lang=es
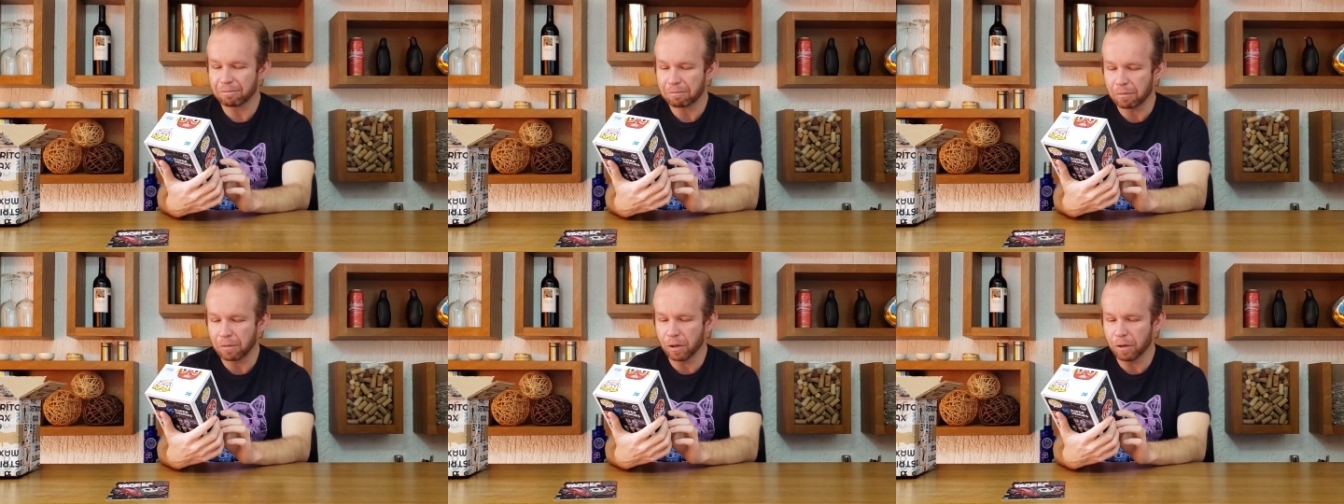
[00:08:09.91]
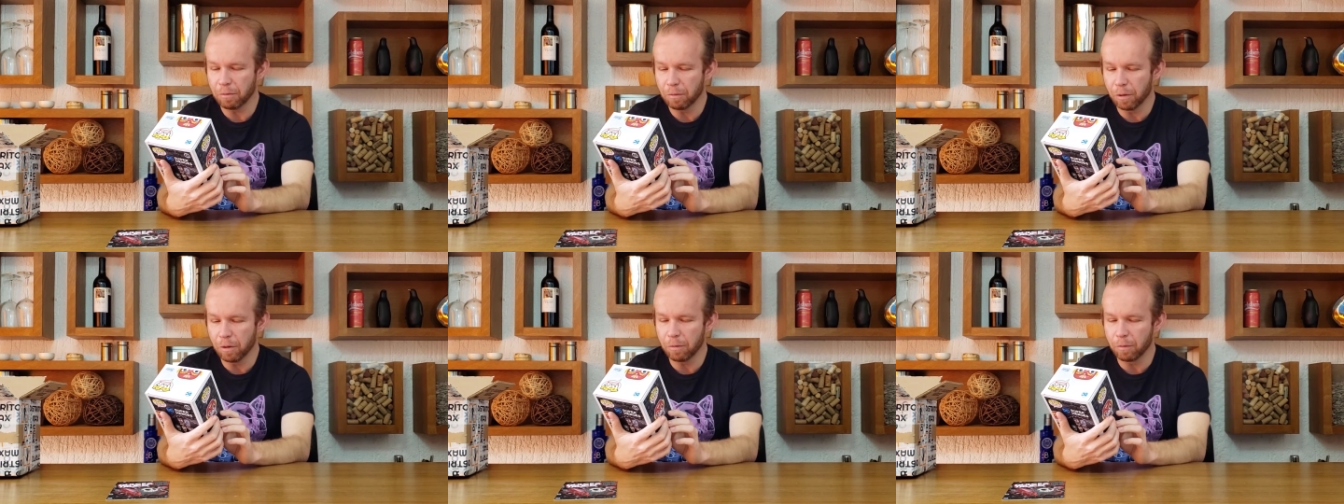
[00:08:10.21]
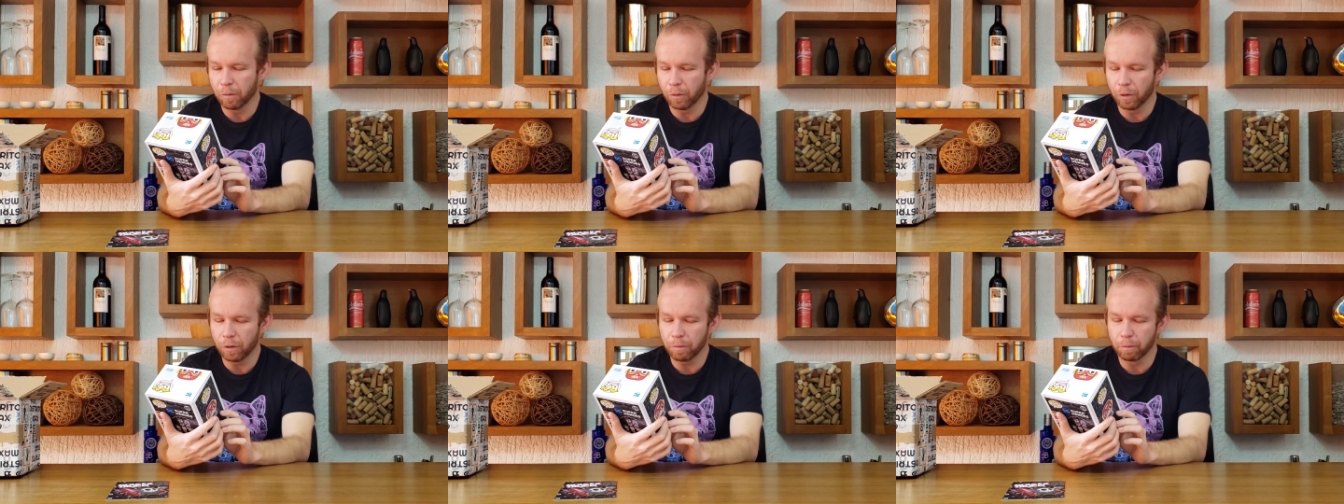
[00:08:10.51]
muy, muy,
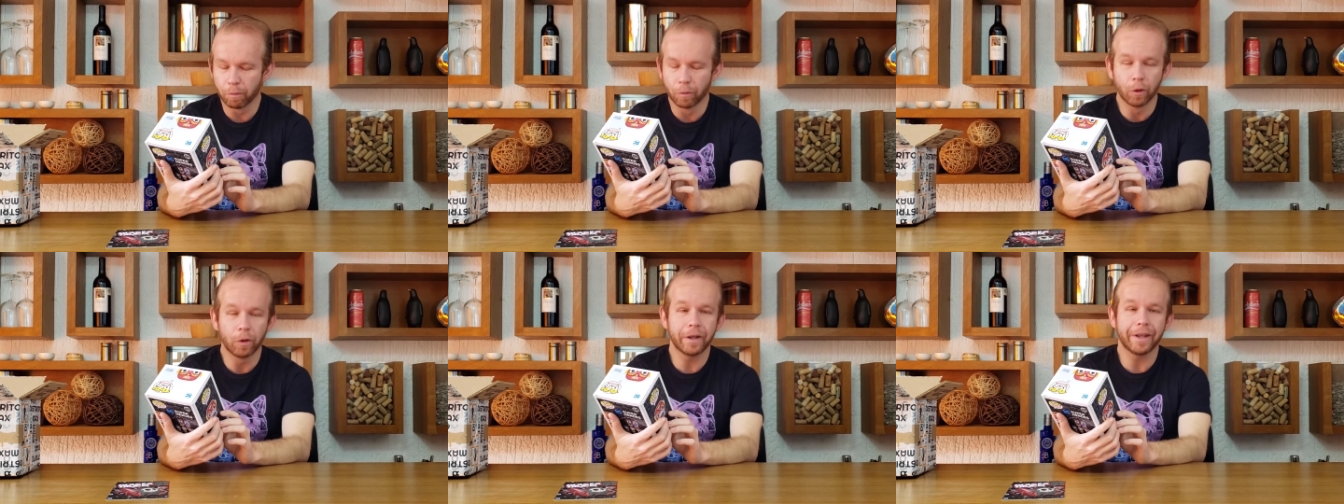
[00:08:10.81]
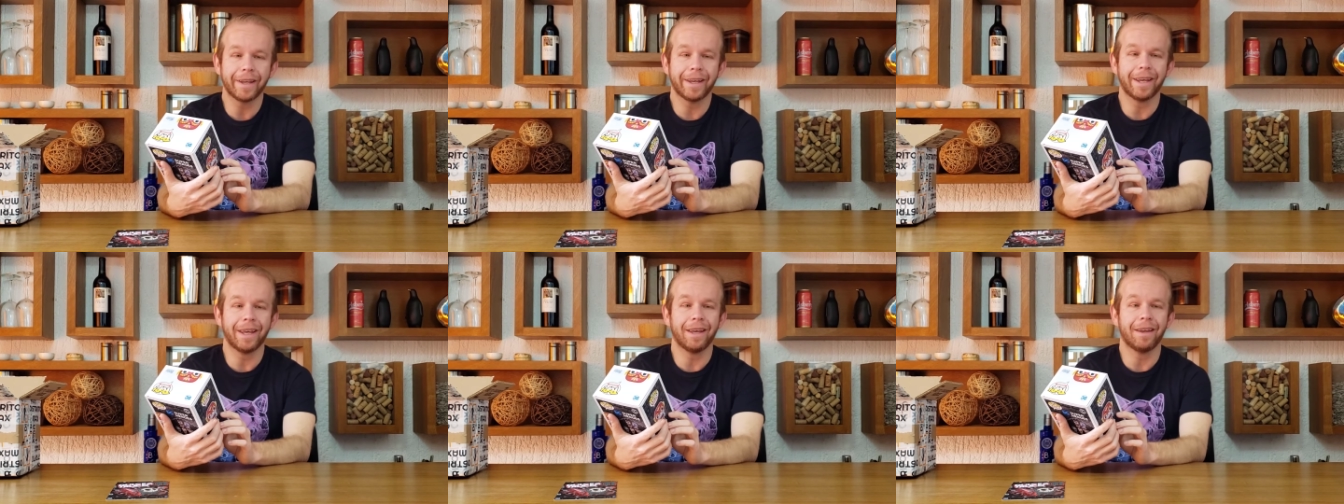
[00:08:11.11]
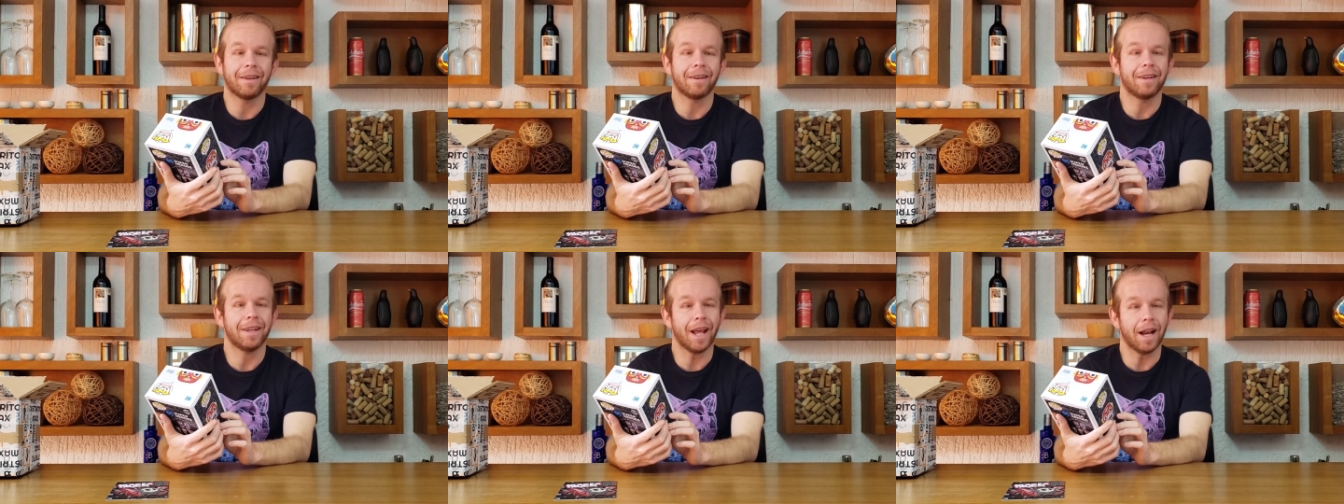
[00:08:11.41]
muy, muy
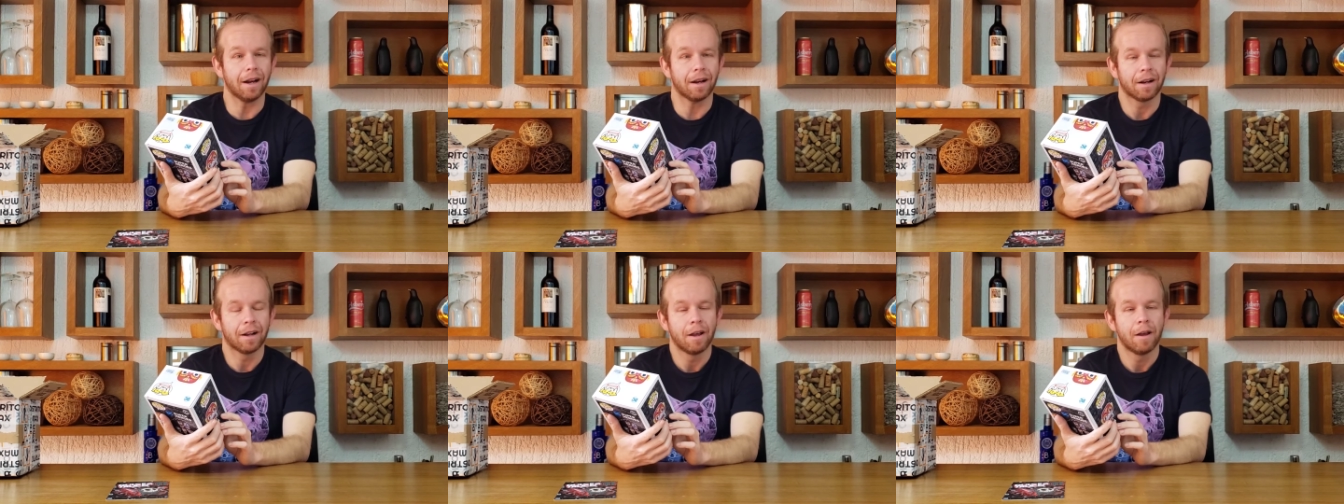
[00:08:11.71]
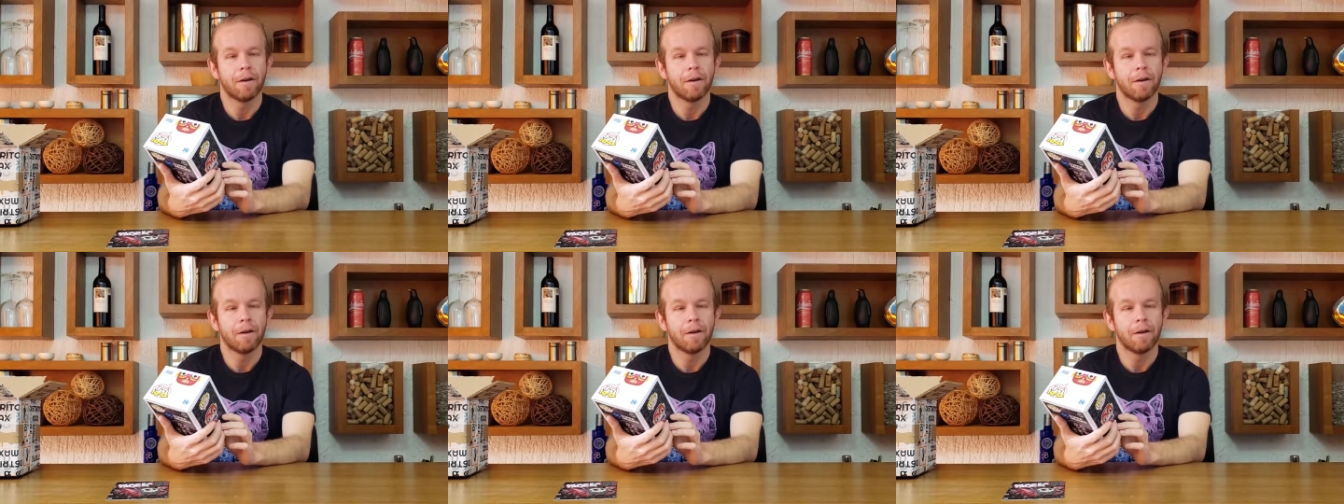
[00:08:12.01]
genial.